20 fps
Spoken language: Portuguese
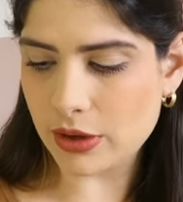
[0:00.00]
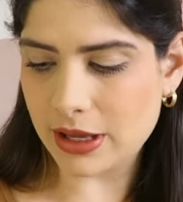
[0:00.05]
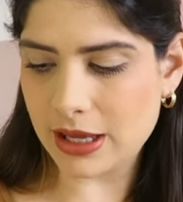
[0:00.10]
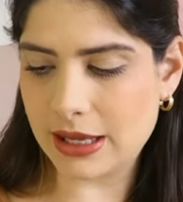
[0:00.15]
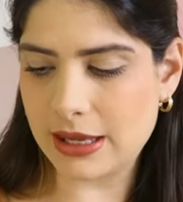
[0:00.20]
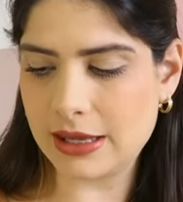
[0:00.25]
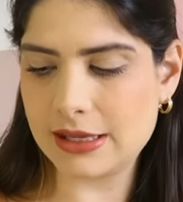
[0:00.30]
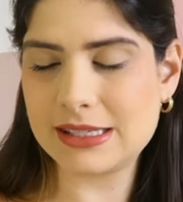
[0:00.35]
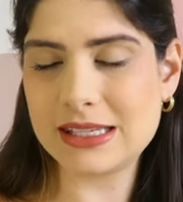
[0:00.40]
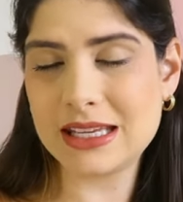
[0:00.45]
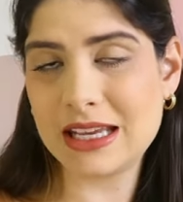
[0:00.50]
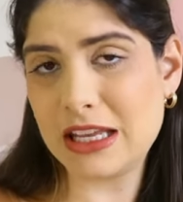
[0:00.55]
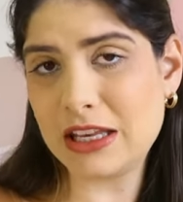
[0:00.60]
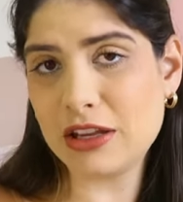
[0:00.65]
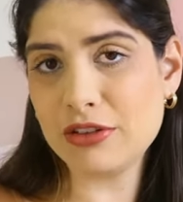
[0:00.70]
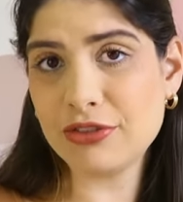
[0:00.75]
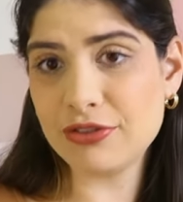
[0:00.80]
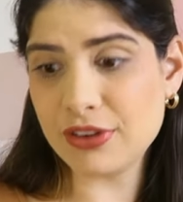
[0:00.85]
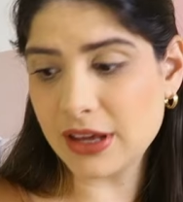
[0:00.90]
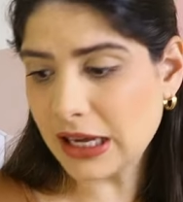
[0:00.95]
o que que
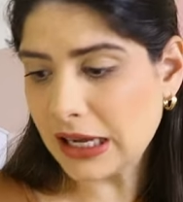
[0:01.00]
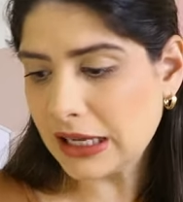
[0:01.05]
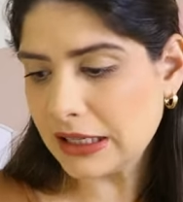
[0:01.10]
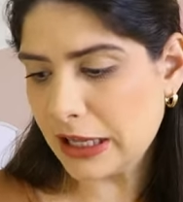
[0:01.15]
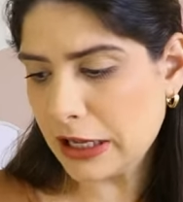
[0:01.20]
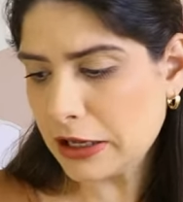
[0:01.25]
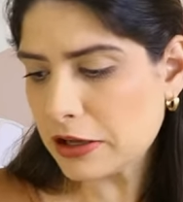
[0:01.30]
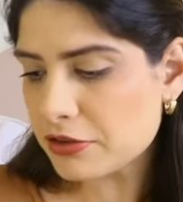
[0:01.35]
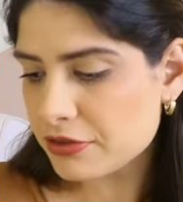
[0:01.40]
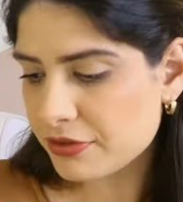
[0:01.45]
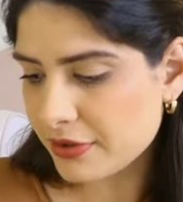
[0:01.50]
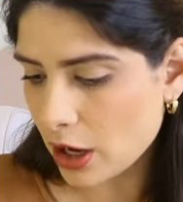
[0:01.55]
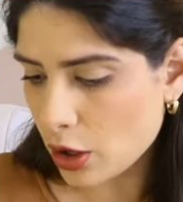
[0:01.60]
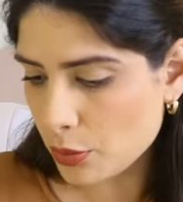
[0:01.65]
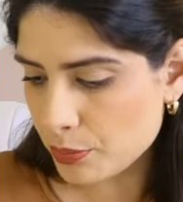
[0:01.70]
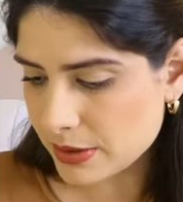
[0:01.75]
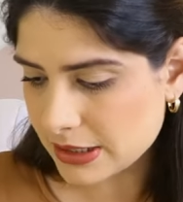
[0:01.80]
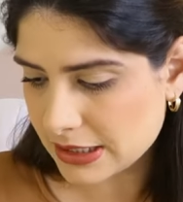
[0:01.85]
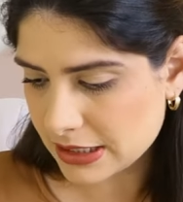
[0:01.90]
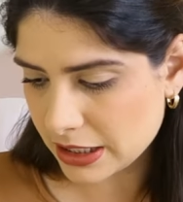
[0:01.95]
significa, né, que
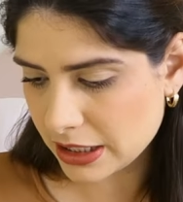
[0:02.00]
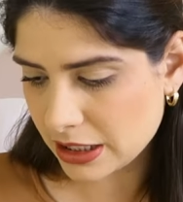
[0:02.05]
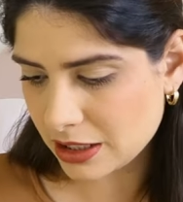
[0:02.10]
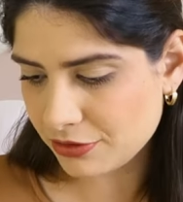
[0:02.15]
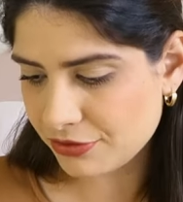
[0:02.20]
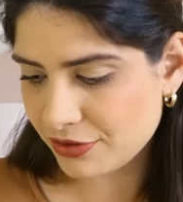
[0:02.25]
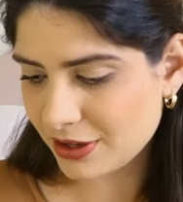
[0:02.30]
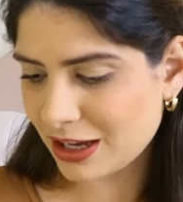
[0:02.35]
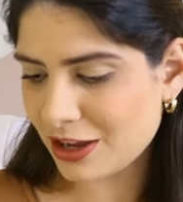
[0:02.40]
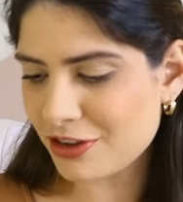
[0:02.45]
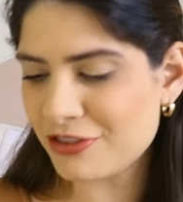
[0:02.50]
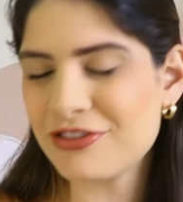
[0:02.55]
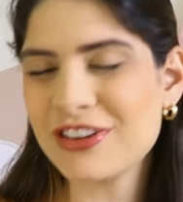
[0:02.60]
Velpe significa